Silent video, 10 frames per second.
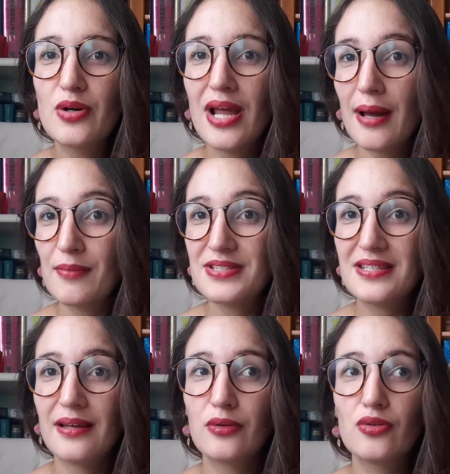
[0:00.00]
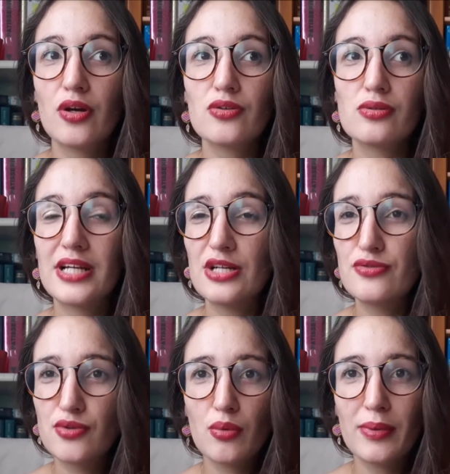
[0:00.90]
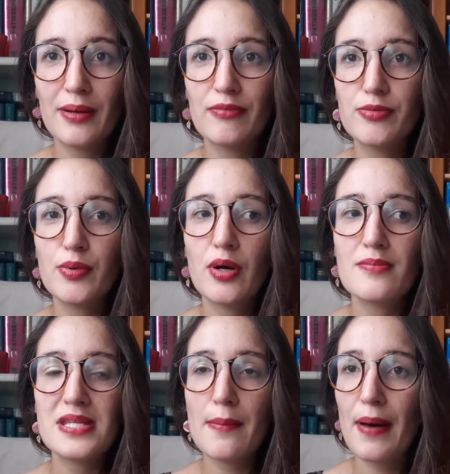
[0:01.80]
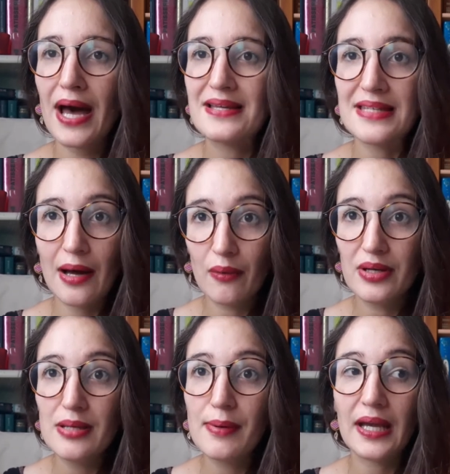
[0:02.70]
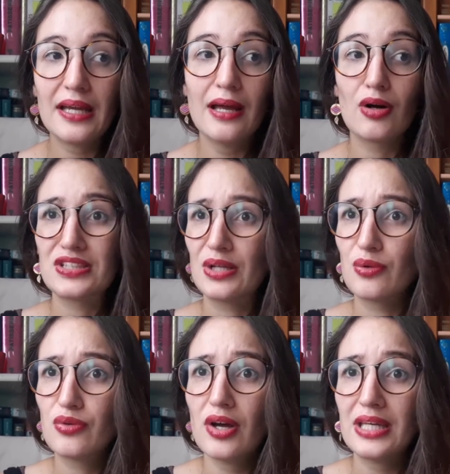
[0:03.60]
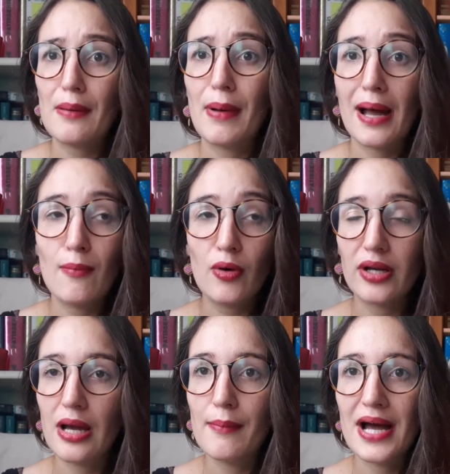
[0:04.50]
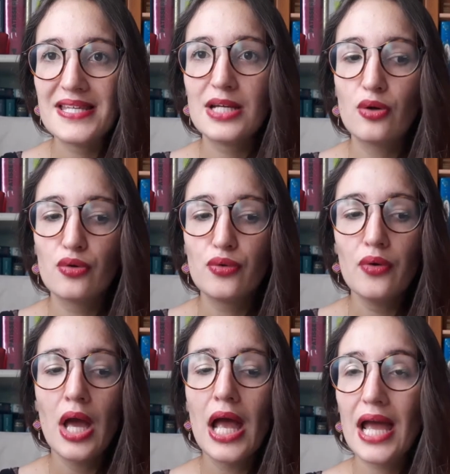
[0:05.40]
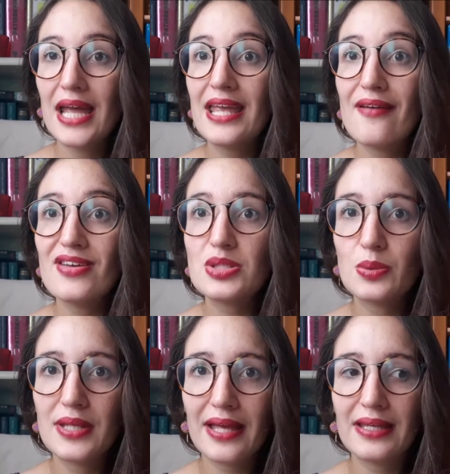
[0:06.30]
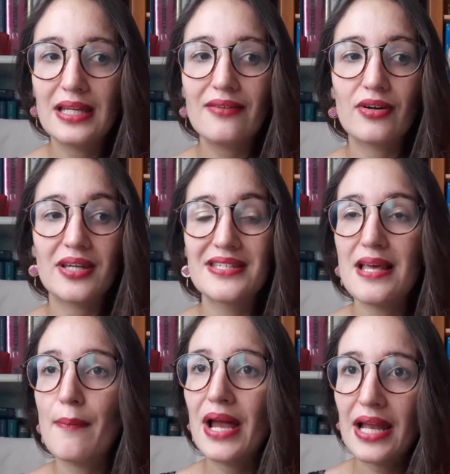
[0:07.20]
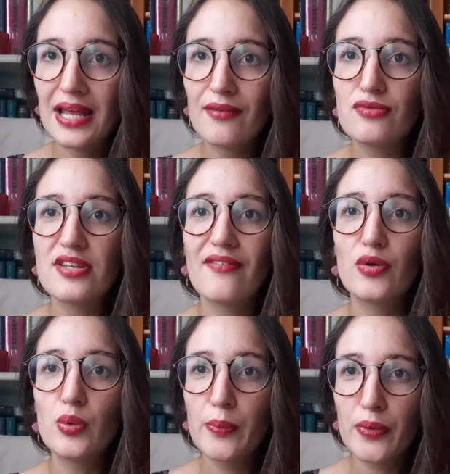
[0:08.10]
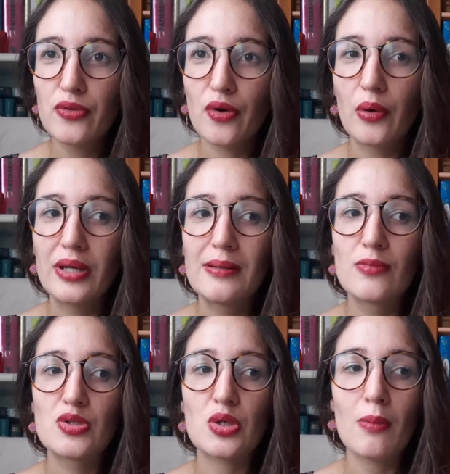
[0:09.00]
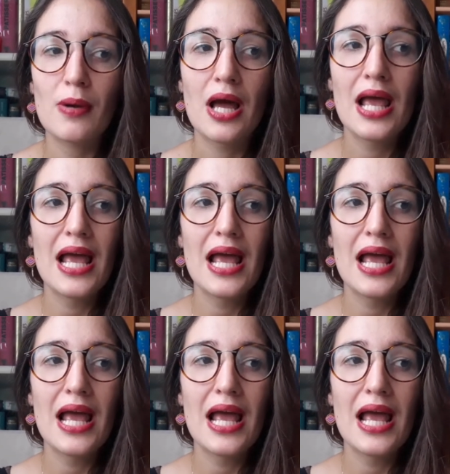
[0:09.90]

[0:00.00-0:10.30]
Delerme, c'est un auteur sur lequel je suis tombée un petit peu comme ça par hasard en librairie, alors que c'est un auteur qui apparemment est quand même assez connu. Et il y avait son dernier livre qui s'appelle Et vous avez eu beau temps, il me semble.